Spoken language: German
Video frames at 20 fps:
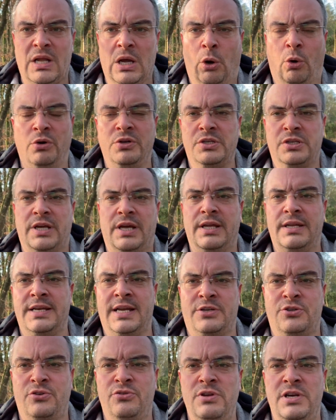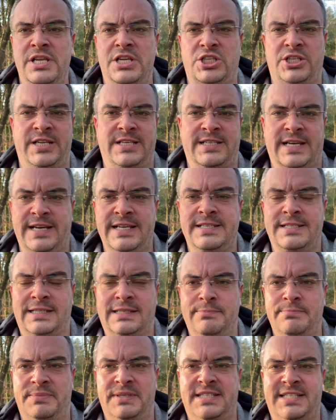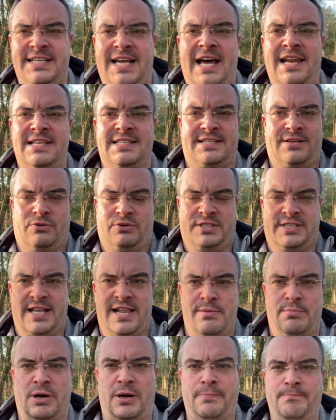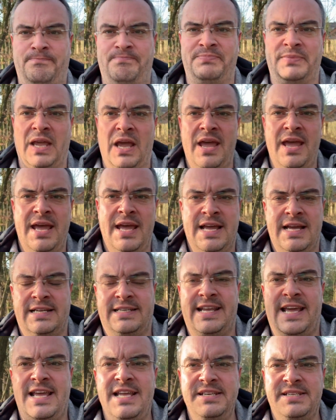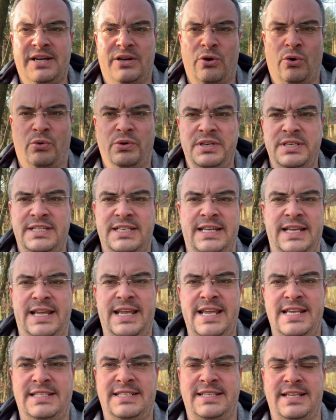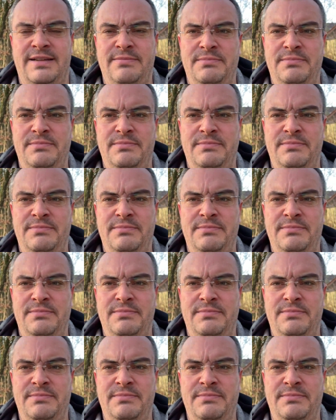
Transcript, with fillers: Und natürlich steht dahinter, bezahle es auch selber. Der Hintergrund ist